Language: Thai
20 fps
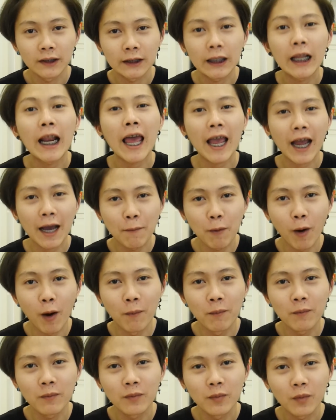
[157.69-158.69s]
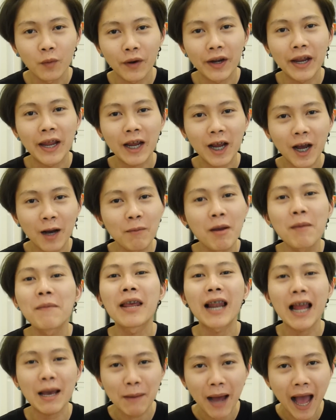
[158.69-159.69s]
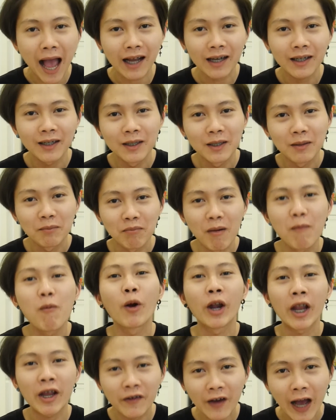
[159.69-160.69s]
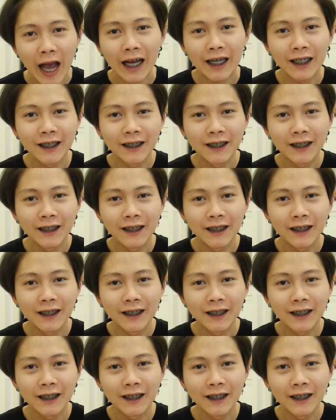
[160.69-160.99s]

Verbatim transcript: นั่นแหละครับผมวันนี้ก็ไม่มีอะไรมากมาบ่นให้ฟัง